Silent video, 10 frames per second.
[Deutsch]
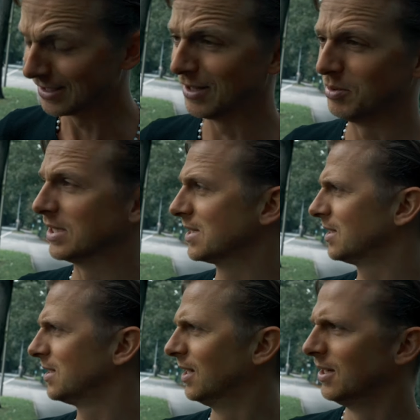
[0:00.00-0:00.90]
Dann haben die gesagt,
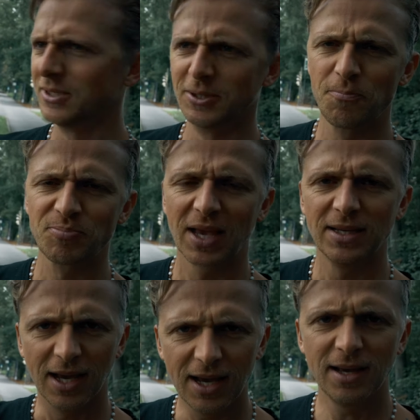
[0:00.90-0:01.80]

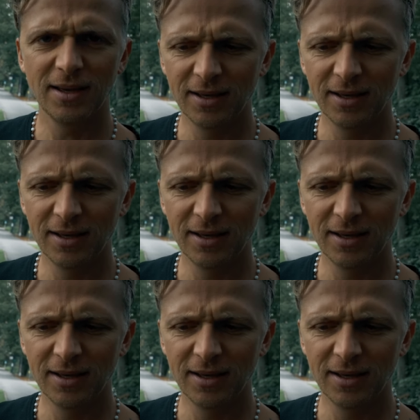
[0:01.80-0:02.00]
ja,